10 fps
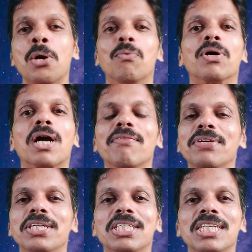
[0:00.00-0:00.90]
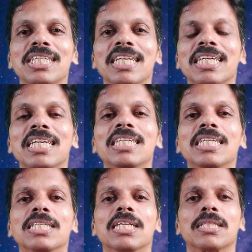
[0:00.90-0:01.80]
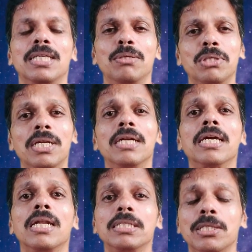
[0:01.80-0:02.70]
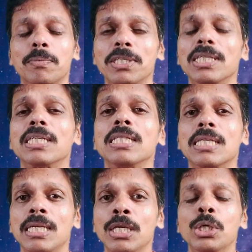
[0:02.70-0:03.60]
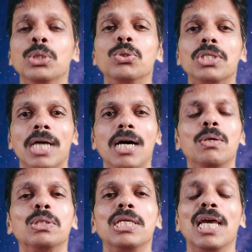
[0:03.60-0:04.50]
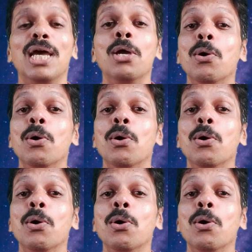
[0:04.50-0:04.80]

वो काफ़ी अच्छी देखी जा सकती है नृत्य कला चित्रपट संगीत की जो चाह होती है